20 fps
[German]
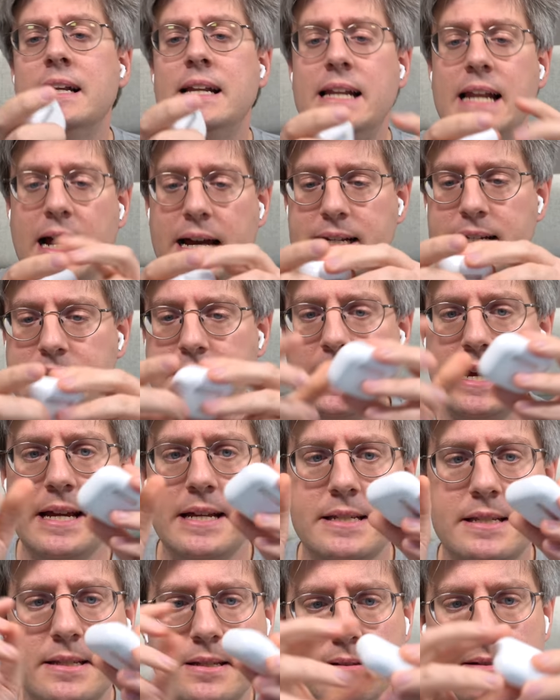
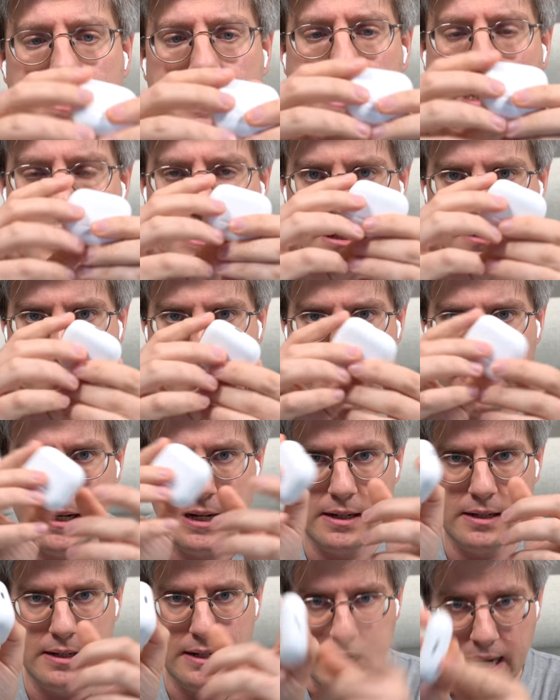Ladecase, ich kann es
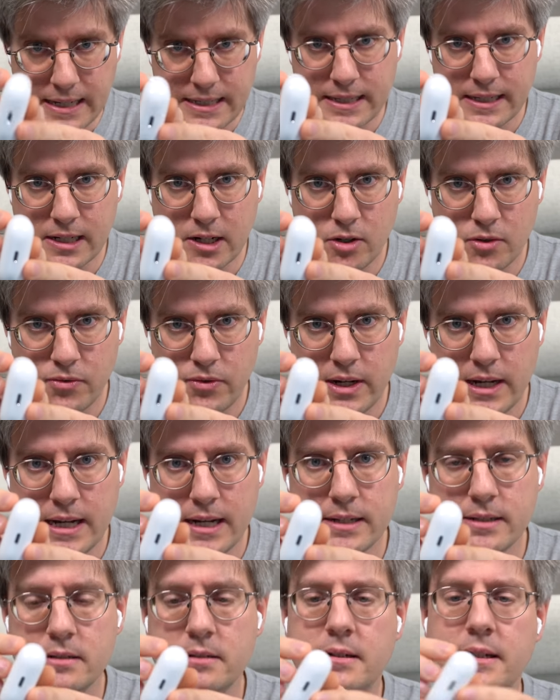per Lightning
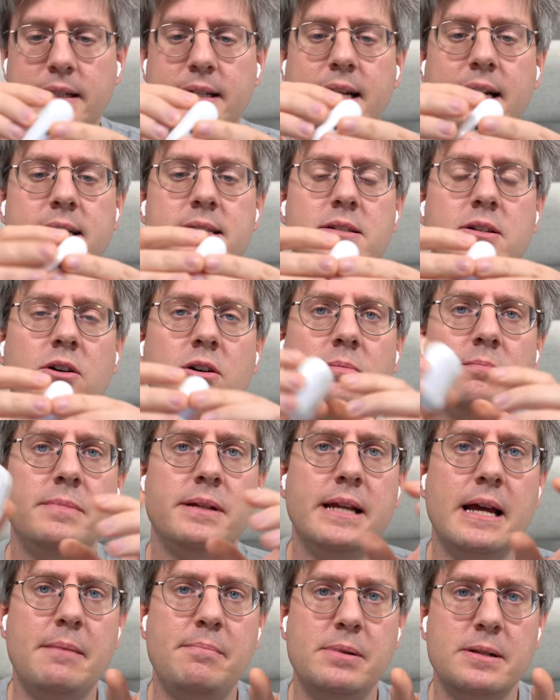aufladen, ich kann es auch
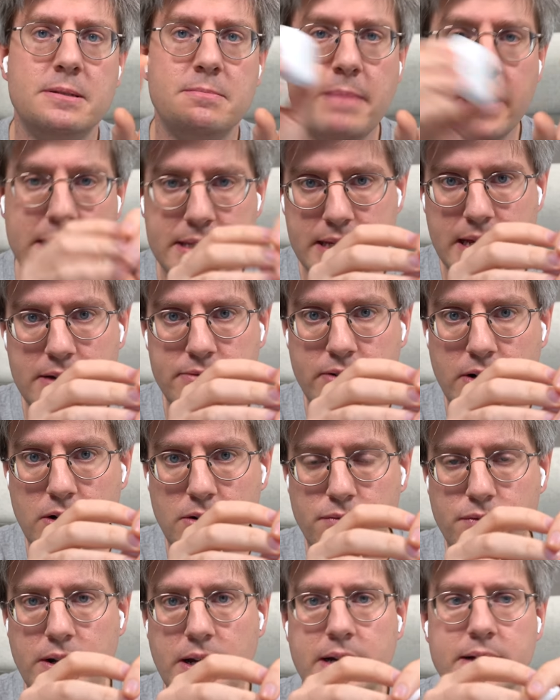mit Apples MagSafe
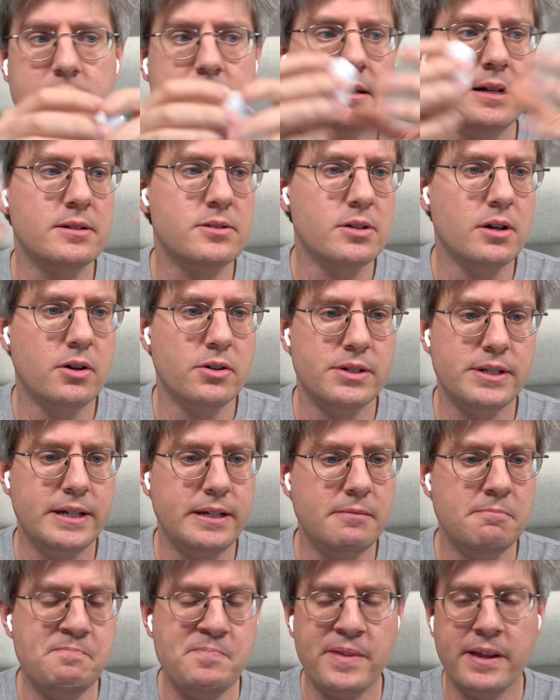aufladen, das haut
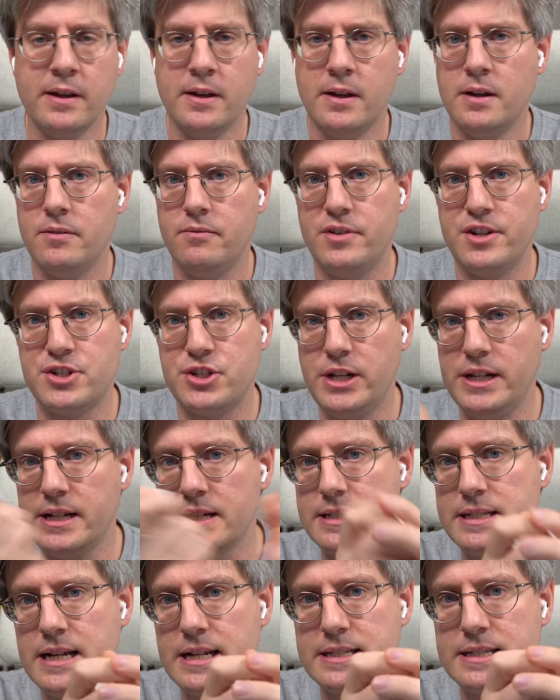hin wie schnell
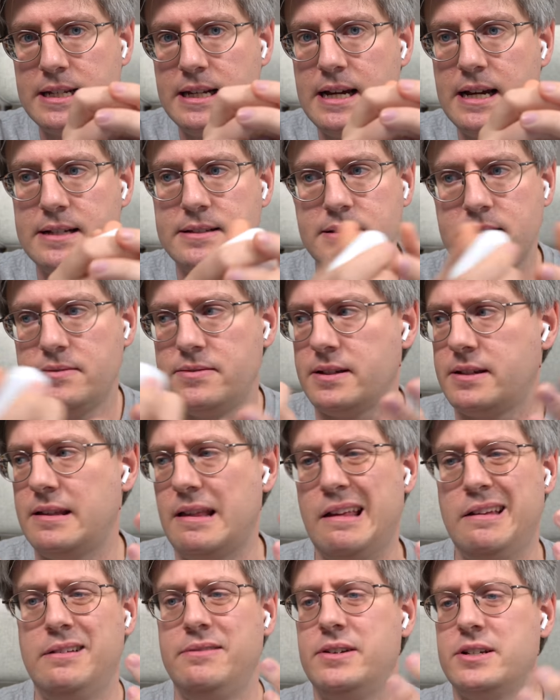das da jetzt geladen ist.
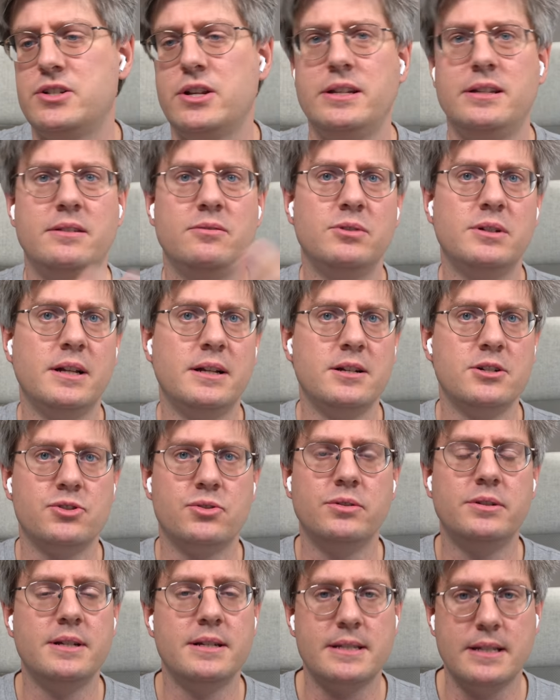Hey, wahrscheinlich in unter einer
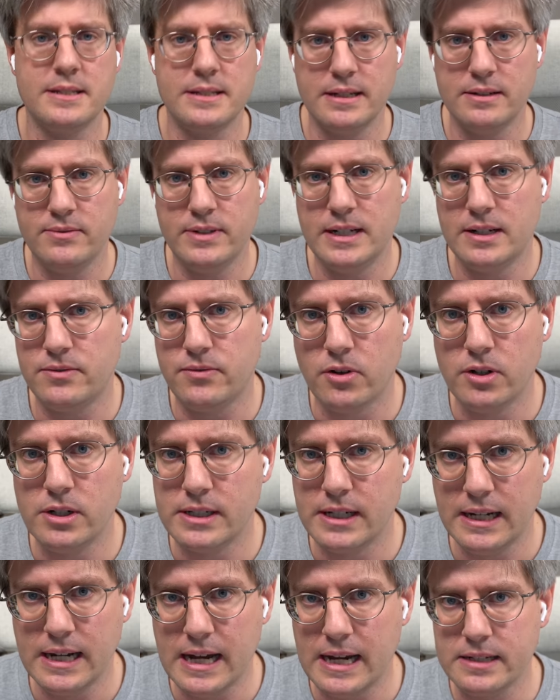Stunde ist das Ding wieder
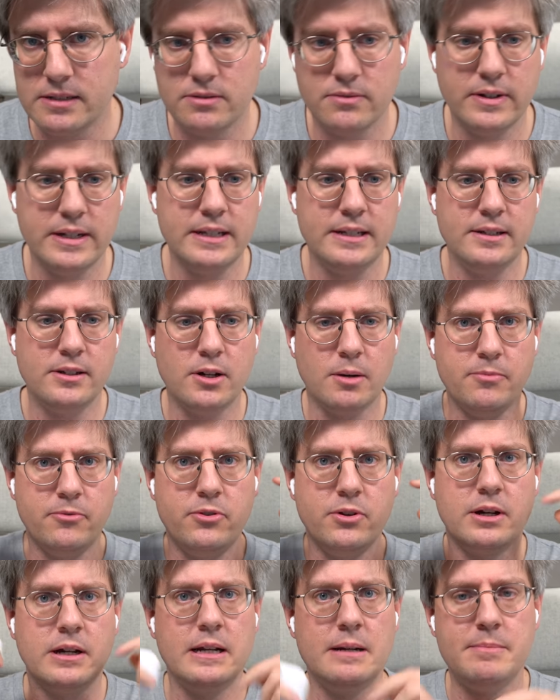vollgeladen. Und wenn ich die
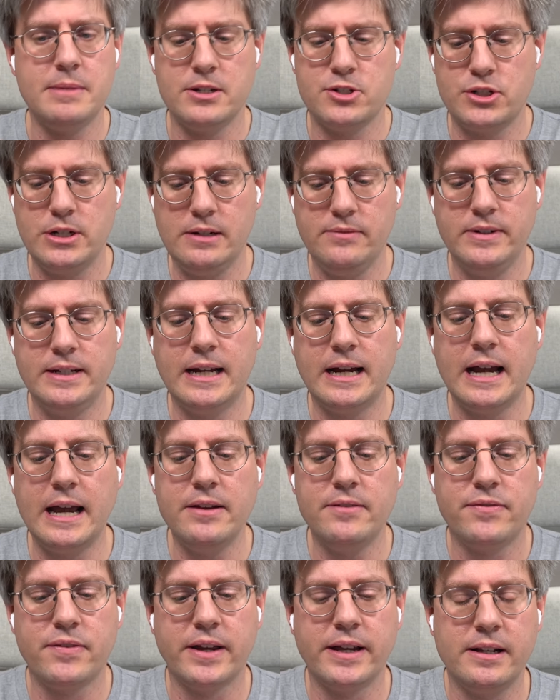Kopfhörer da mal schnell wieder
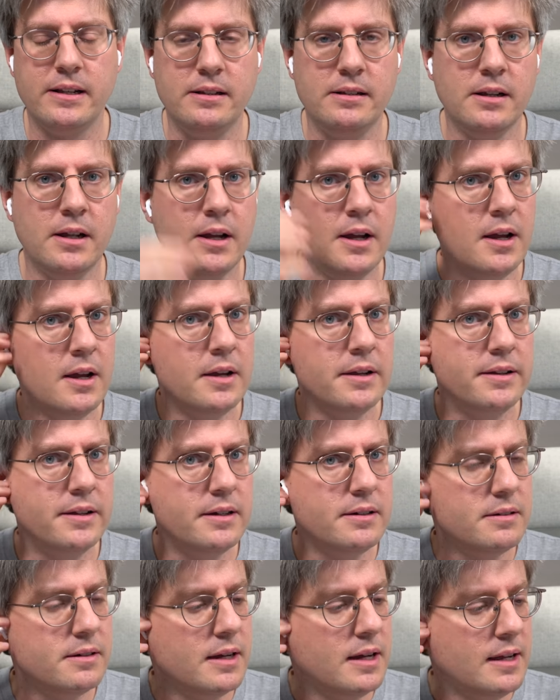reinfrickel,
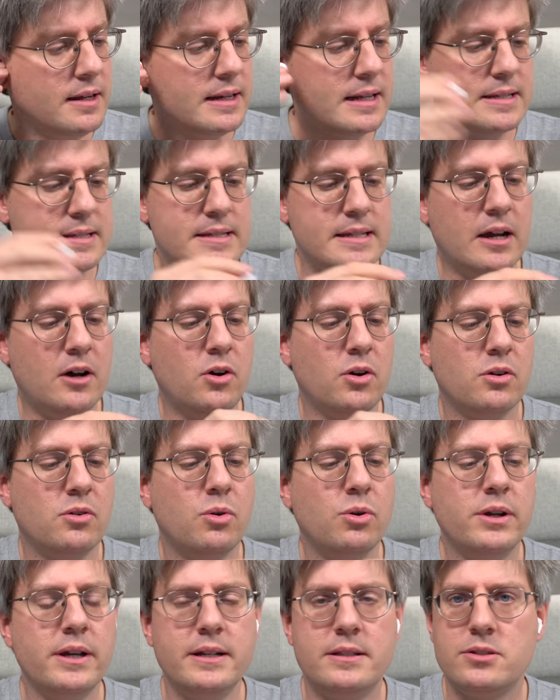ne, das ist auch
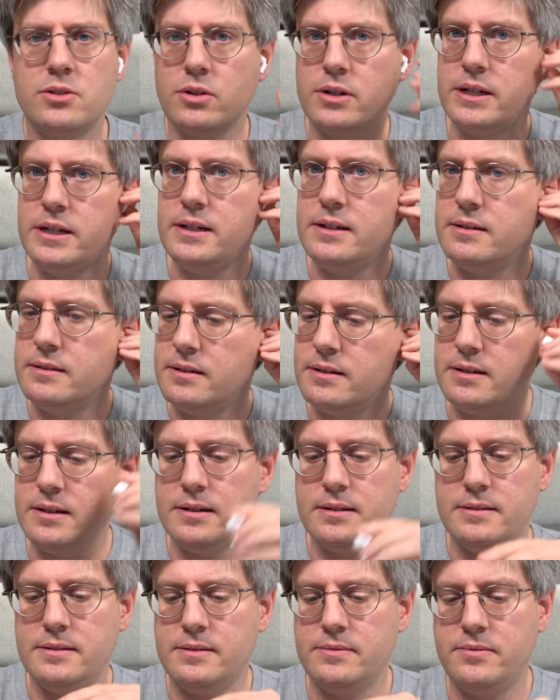rucki zucki,
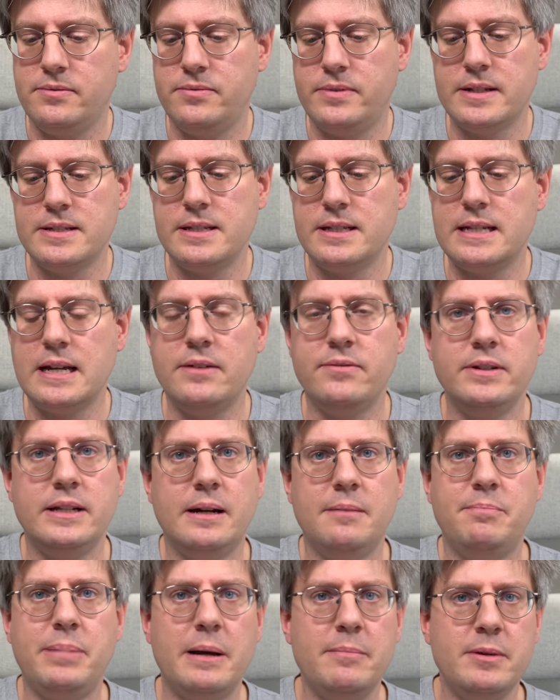ne, dass ich da
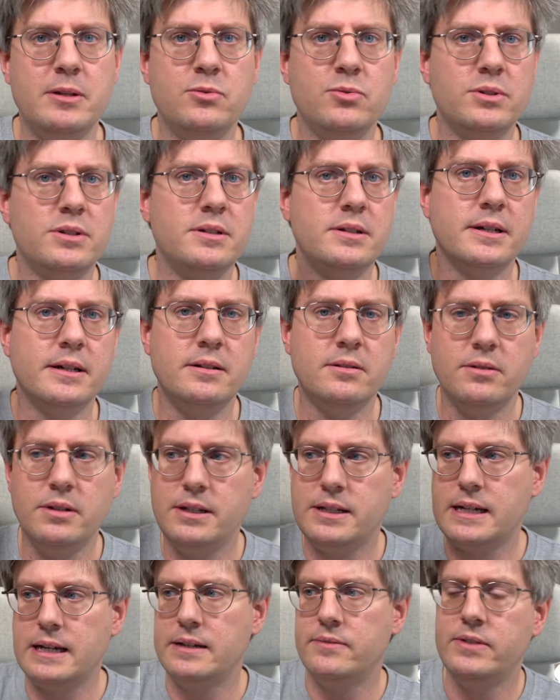wieder ein paar Minuten drin und
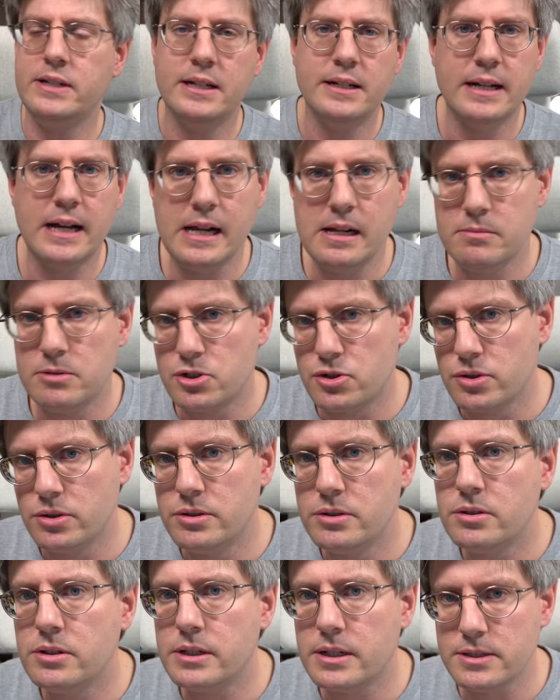ich kann wieder eine halbe
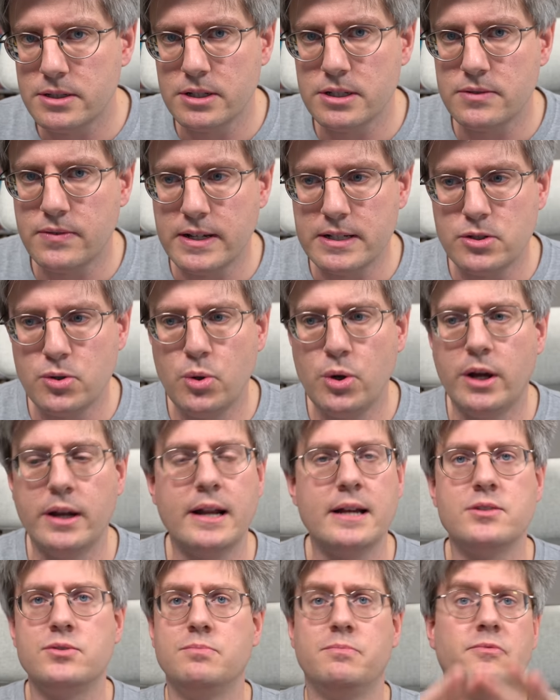Stunde oder sonst was
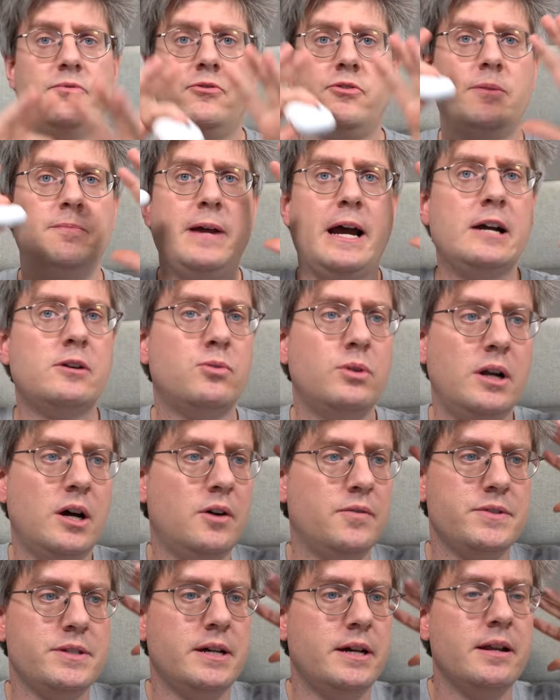hören. Also von der
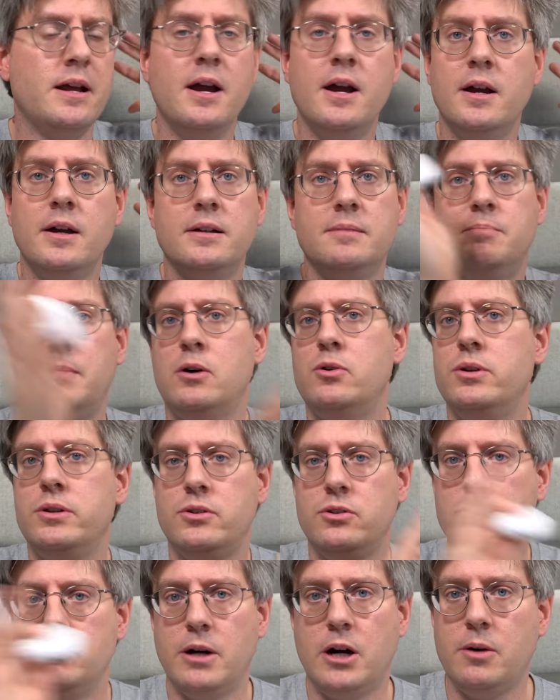Akkulaufzeit maule
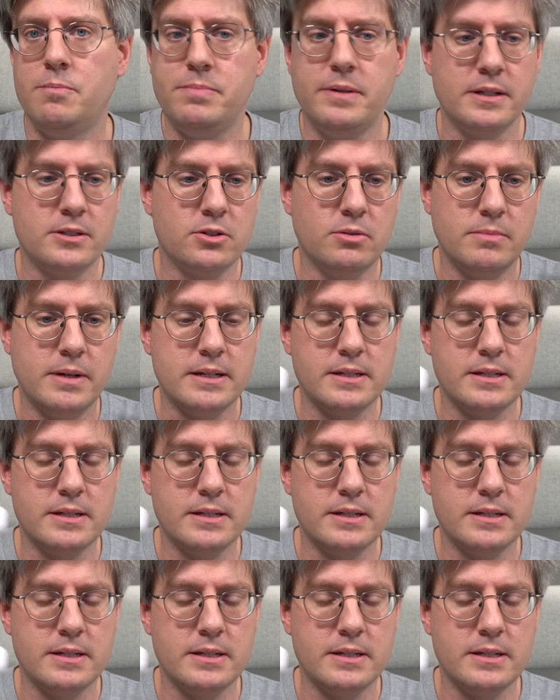ich überhaupt nichts rum.